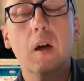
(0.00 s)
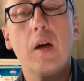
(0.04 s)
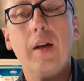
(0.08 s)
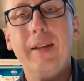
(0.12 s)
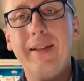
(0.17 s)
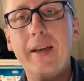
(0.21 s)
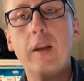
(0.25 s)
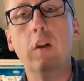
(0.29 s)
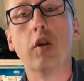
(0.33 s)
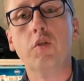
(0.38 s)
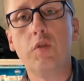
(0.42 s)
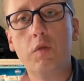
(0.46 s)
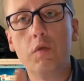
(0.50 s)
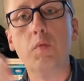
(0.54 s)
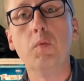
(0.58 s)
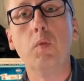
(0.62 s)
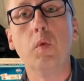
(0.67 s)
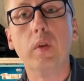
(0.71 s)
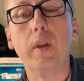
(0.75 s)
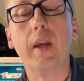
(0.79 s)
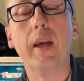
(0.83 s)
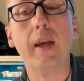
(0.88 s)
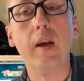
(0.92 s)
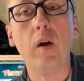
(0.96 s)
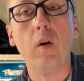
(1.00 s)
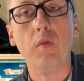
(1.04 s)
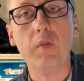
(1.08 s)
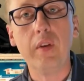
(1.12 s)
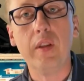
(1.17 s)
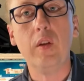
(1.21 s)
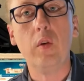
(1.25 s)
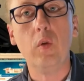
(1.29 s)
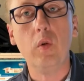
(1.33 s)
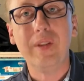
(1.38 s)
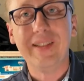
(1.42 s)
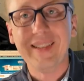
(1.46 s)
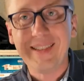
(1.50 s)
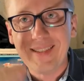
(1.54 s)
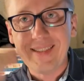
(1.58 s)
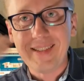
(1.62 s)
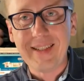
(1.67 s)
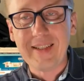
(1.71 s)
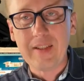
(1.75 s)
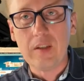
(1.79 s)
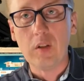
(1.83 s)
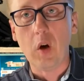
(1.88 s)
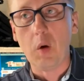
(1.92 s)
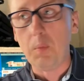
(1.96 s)
D'ailleurs, je vais vous montrer en vidéo
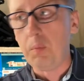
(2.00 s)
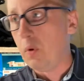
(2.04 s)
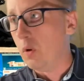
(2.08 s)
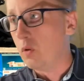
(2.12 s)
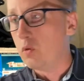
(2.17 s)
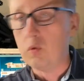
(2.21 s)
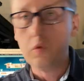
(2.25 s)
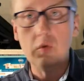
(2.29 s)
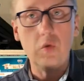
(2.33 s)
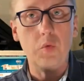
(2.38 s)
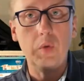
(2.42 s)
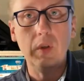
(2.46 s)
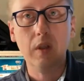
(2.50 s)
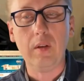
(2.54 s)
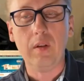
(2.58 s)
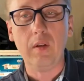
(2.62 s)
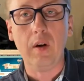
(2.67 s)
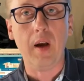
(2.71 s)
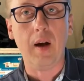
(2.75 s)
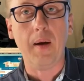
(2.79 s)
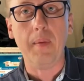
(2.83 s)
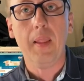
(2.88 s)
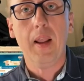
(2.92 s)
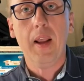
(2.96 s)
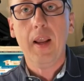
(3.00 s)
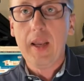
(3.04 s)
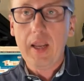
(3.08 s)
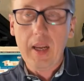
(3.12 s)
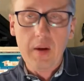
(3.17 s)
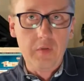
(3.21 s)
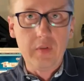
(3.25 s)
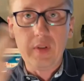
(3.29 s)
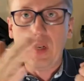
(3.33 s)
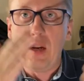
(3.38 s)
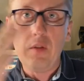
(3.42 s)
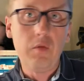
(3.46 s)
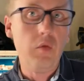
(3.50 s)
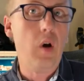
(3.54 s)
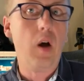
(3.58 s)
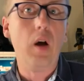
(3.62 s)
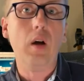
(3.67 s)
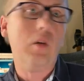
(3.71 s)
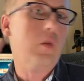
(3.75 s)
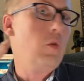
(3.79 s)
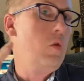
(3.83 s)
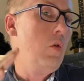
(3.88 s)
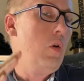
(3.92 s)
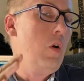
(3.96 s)
des exemples tout de suite là. Et vous allez
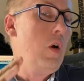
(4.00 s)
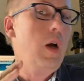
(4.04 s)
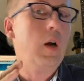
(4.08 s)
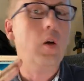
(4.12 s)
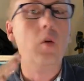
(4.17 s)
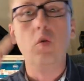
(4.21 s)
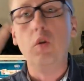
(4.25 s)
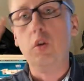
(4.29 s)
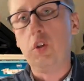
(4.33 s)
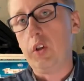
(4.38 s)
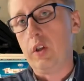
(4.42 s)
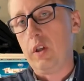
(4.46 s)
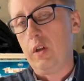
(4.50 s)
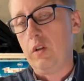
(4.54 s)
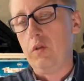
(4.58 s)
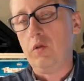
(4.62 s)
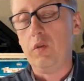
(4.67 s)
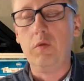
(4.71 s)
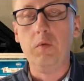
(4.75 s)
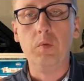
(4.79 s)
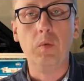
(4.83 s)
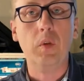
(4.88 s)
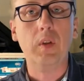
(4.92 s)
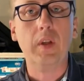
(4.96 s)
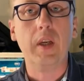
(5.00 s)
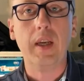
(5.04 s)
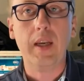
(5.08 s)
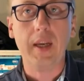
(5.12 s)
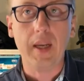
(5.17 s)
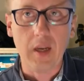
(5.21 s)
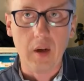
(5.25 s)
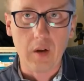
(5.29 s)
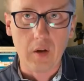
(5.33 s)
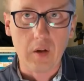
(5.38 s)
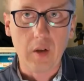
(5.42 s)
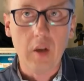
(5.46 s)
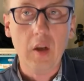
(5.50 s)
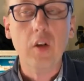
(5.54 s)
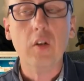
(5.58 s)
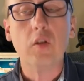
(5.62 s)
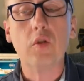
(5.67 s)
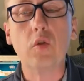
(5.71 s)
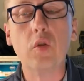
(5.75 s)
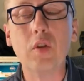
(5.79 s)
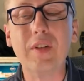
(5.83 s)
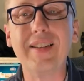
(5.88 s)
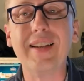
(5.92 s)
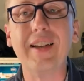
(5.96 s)
voir qu'à gauche, je vais vous montrer euh,
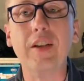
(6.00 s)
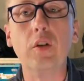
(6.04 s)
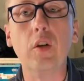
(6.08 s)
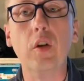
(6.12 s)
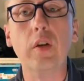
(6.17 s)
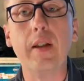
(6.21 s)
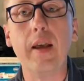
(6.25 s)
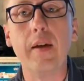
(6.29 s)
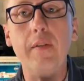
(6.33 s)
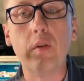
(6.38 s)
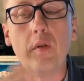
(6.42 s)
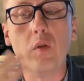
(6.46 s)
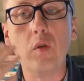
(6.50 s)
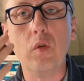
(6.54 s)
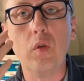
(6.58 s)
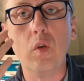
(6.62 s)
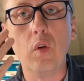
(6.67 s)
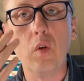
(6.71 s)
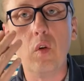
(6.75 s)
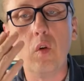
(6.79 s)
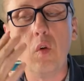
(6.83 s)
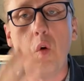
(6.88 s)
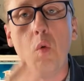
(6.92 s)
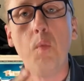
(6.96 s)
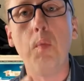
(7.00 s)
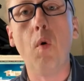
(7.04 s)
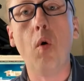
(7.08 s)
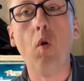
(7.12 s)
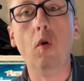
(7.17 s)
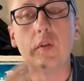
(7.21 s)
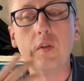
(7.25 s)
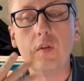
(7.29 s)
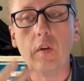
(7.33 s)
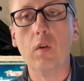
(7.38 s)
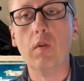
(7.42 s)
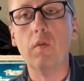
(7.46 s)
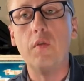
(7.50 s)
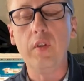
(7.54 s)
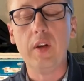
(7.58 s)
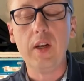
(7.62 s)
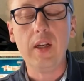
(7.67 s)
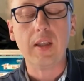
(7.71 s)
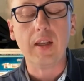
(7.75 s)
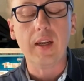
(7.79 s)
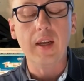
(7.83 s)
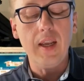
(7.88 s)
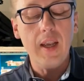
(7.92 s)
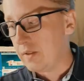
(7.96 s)
ce que ça donne avec une GoPro sans le
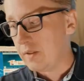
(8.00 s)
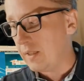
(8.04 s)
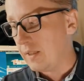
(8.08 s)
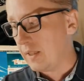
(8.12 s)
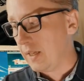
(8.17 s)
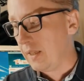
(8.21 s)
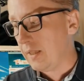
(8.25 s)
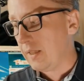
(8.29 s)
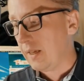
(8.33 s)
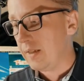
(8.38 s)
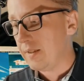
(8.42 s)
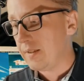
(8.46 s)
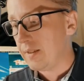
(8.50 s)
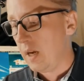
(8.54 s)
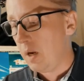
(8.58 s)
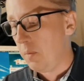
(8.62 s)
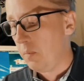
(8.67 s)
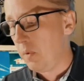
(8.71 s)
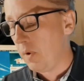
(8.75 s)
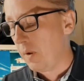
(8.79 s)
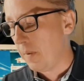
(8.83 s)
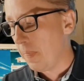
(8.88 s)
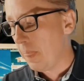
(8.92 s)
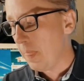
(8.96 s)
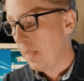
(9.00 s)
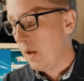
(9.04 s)
filtre. Alors c'est très très simple.